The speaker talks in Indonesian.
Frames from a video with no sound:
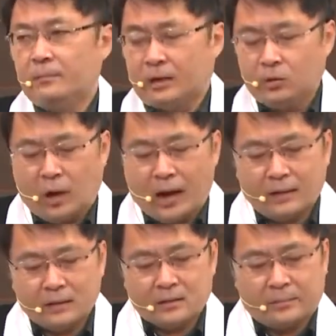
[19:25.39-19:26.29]
Nah,
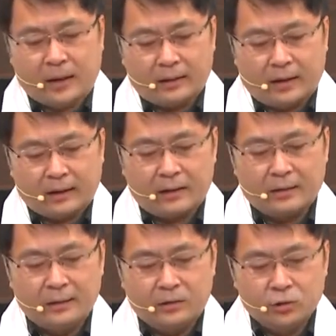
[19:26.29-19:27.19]
Yohanes mengatakan
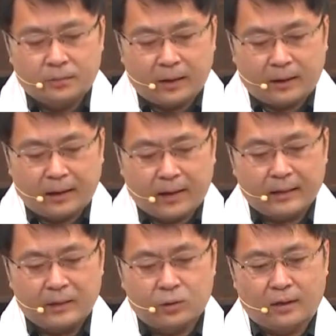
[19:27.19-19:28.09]
hidup
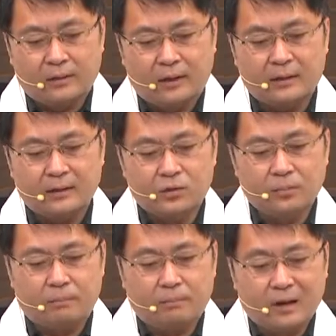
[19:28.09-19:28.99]
kekal itu adalah
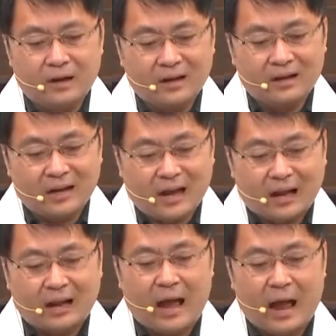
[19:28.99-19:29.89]
hidup
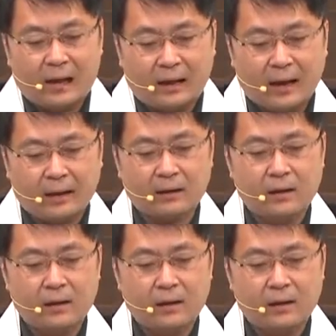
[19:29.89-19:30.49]
mengenal Allah.